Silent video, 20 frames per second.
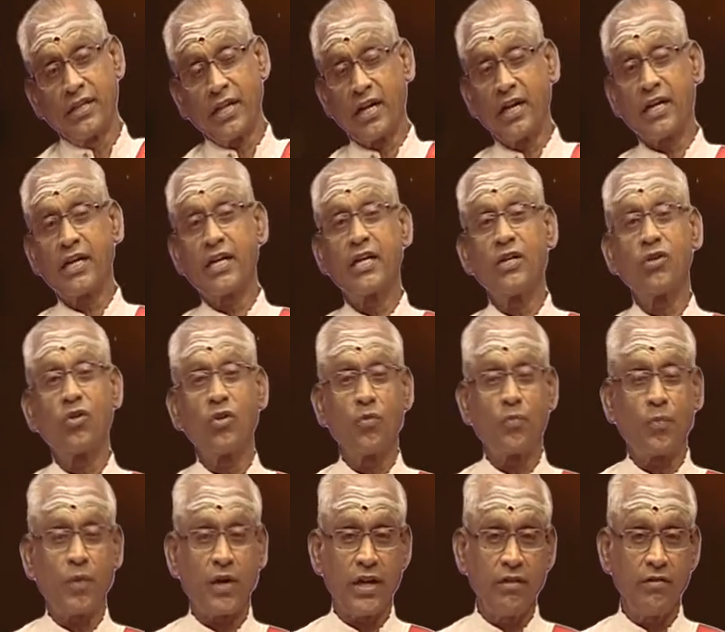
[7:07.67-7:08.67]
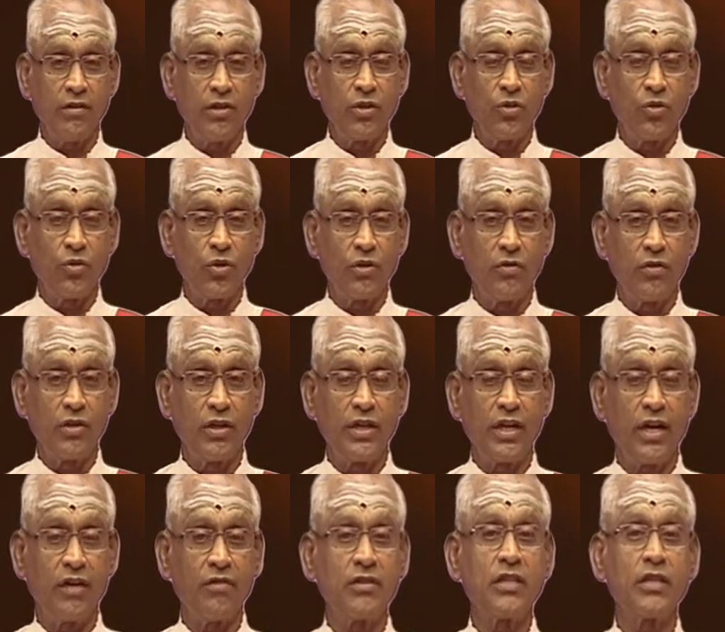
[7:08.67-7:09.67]
தனக்கென்று ஒரு படையை வைத்துக்கொள்ள
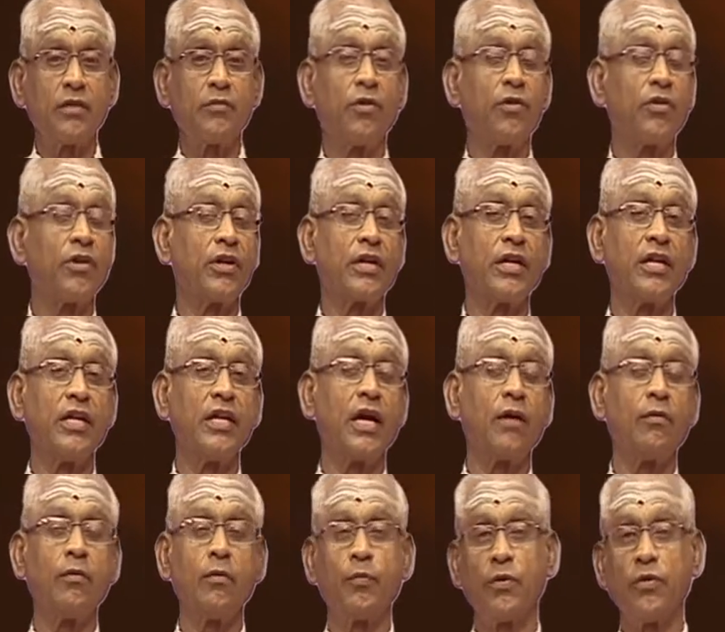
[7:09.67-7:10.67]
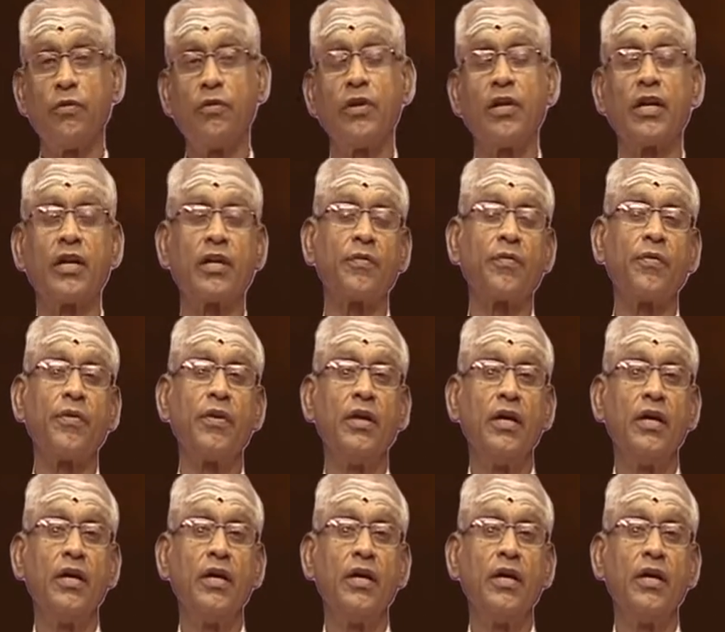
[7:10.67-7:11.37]
வேண்டிய அவசியம் அவனுக்கு இல்லாமல் போய்விடுகிறது